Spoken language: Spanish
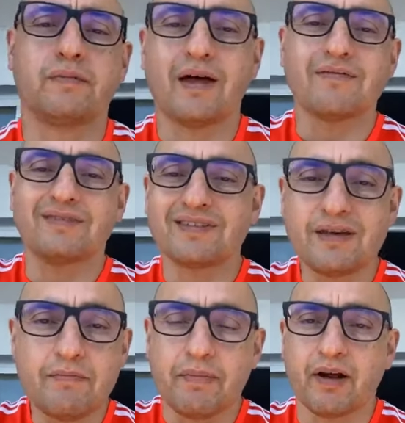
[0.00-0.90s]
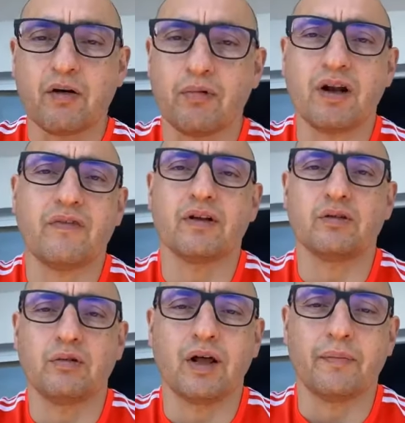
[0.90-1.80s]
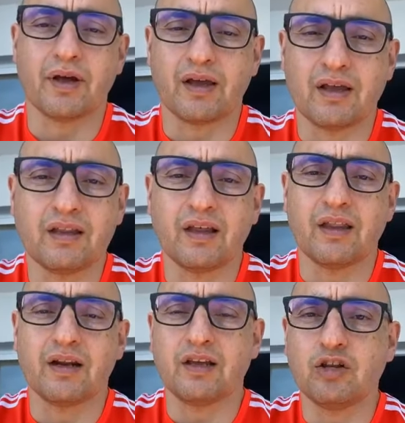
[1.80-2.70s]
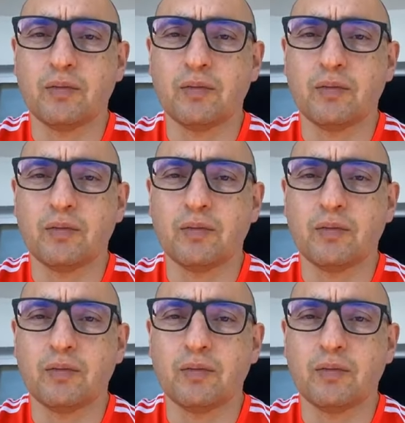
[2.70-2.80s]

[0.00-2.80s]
tan simple como una fractura pequeñita del quinto